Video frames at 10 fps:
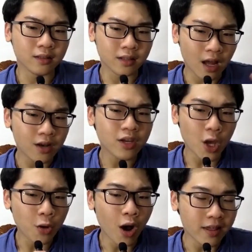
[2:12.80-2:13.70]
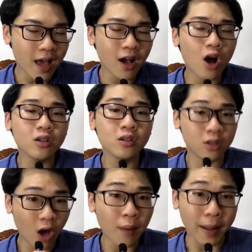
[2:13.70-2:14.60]
dành nhiều thời gian hơn
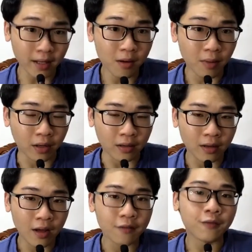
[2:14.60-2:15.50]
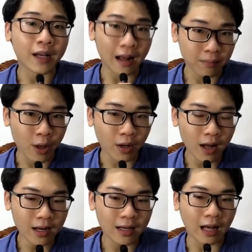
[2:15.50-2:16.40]
cho bản thân mình và đặc biệt á,
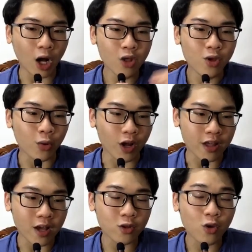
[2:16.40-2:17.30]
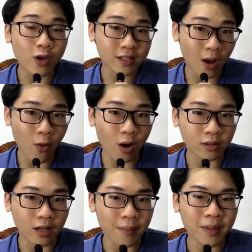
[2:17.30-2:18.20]
là có nhiều thời gian chuyên sâu hơn
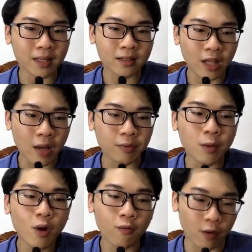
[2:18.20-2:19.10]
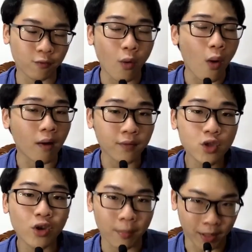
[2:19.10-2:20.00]
để mà tìm kiếm công việc phù hợp với
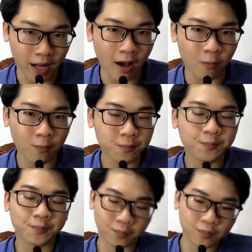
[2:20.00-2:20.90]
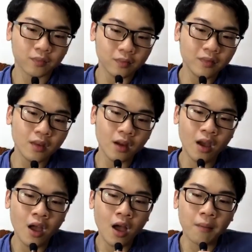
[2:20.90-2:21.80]
chuyên ngành mình đang học
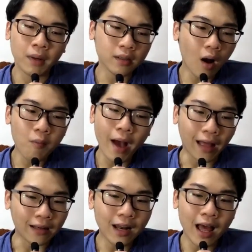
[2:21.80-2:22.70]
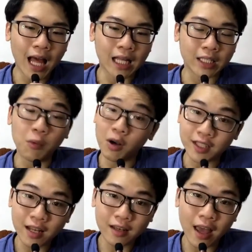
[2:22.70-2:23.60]
mình không hẳn là kiểu mọt
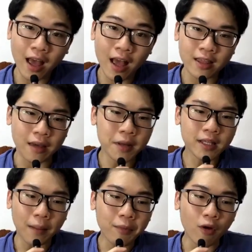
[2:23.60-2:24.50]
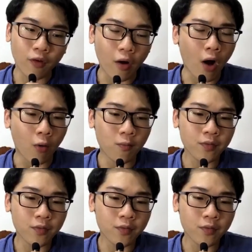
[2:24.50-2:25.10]
sách nha chỉ biết cắm đầu vào học